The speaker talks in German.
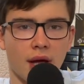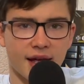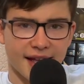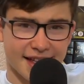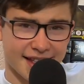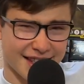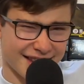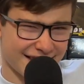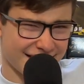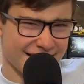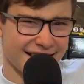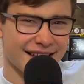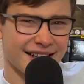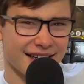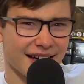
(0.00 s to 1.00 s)
Hat ein
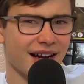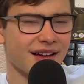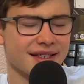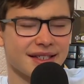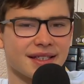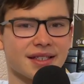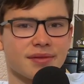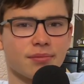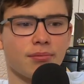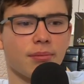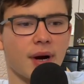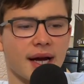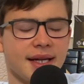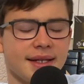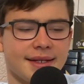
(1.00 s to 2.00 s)
sehr krasses
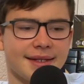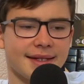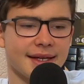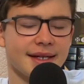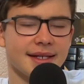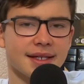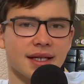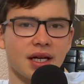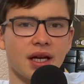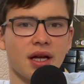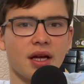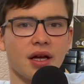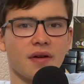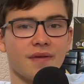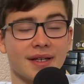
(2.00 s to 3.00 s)
Mindset,
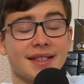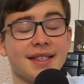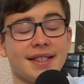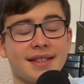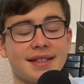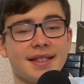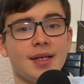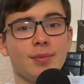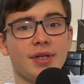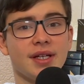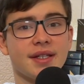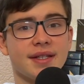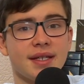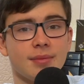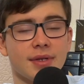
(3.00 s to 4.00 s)
was ich
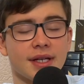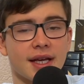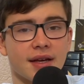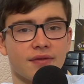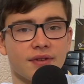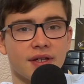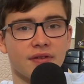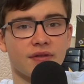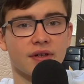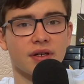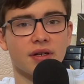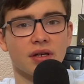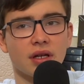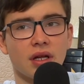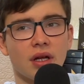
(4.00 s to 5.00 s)
ziemlich, ziemlich heftig
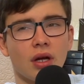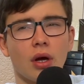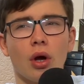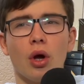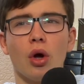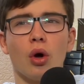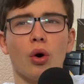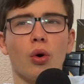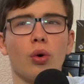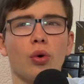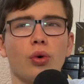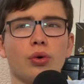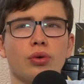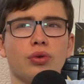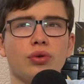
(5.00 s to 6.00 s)
finde.
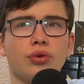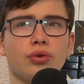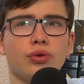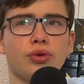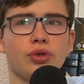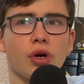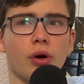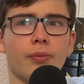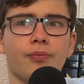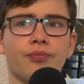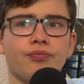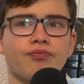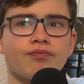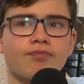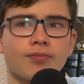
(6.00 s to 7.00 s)
Und ja,
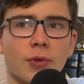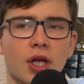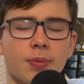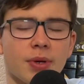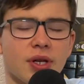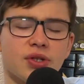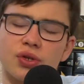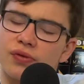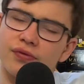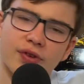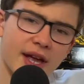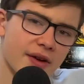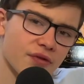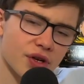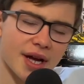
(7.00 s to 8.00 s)
ich bin nicht so ein
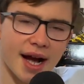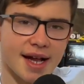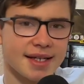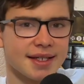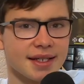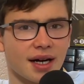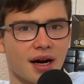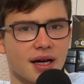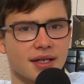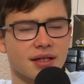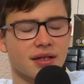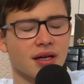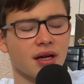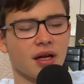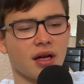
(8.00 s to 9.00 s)
Fan von der alten
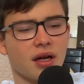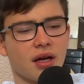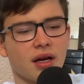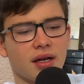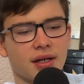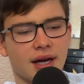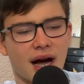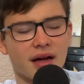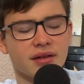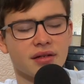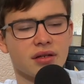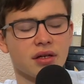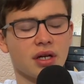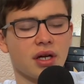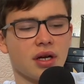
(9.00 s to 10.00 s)
Garde
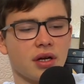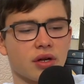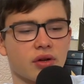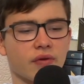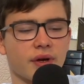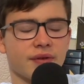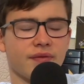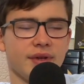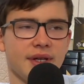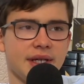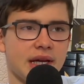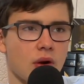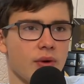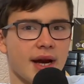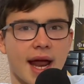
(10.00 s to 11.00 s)
Garde, sowas wie
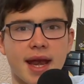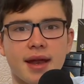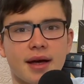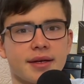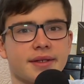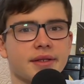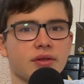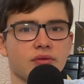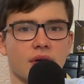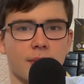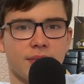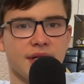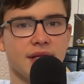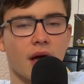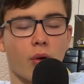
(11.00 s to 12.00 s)
Gary Anderson oder
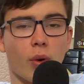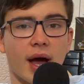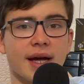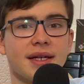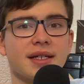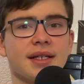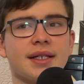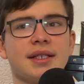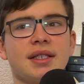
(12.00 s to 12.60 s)
Peter Wright.